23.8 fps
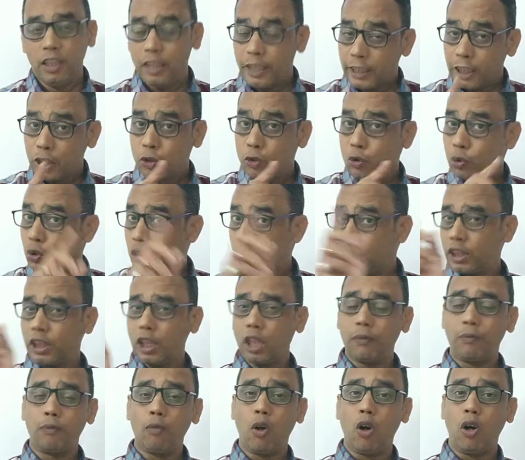लेकिन दूसरी
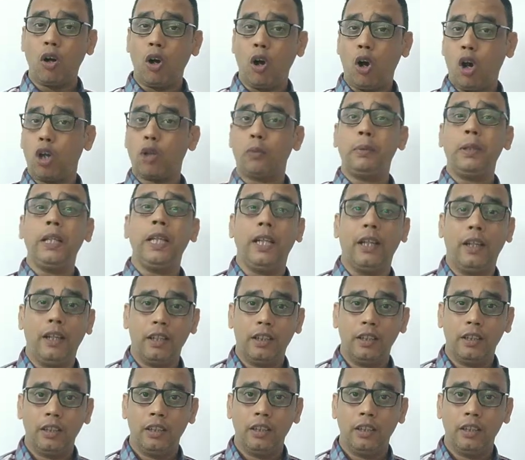तरफ और भी है